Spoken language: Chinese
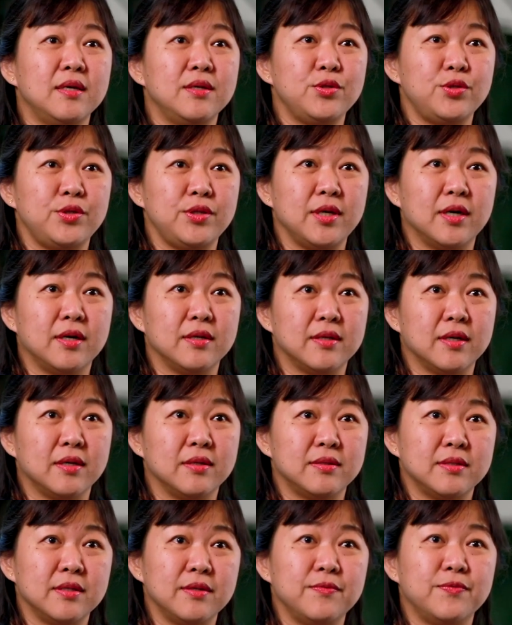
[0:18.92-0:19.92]
需要到
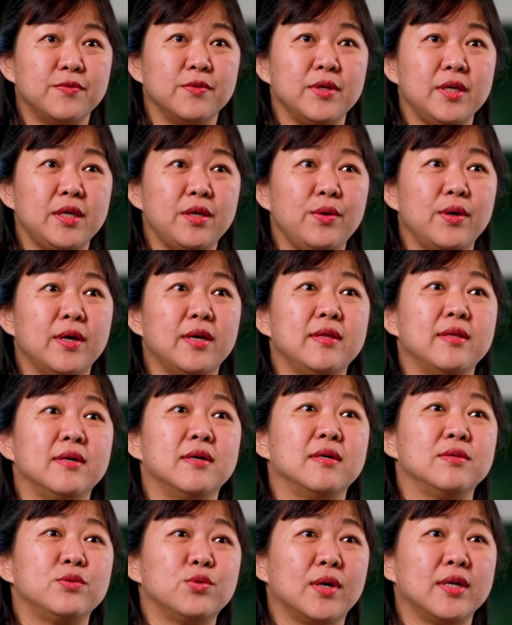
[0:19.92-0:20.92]
政府医院
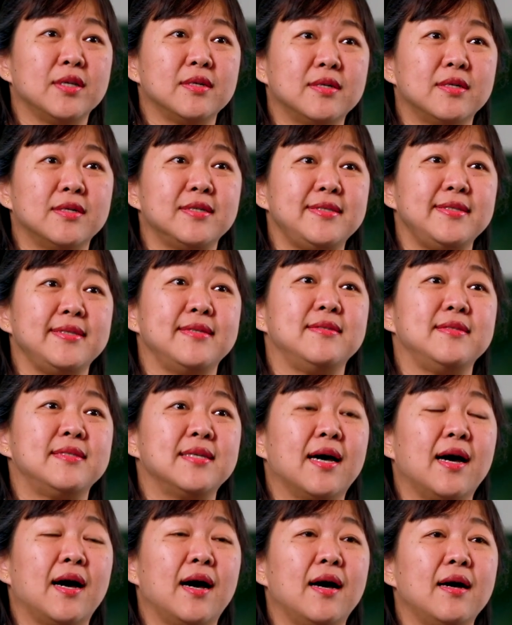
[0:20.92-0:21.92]
的专科检
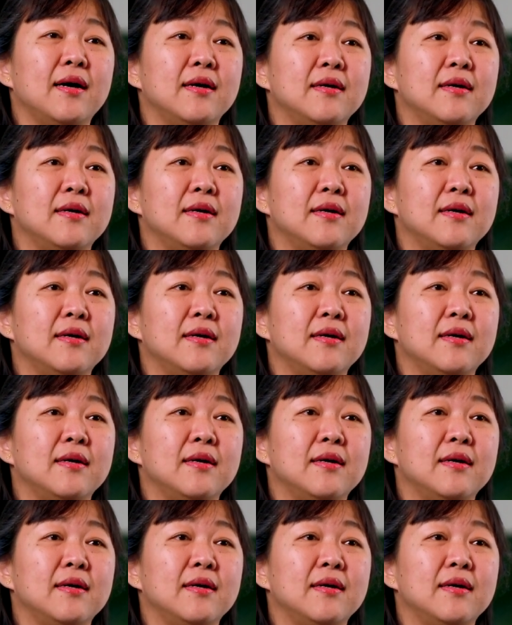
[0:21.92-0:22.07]
查。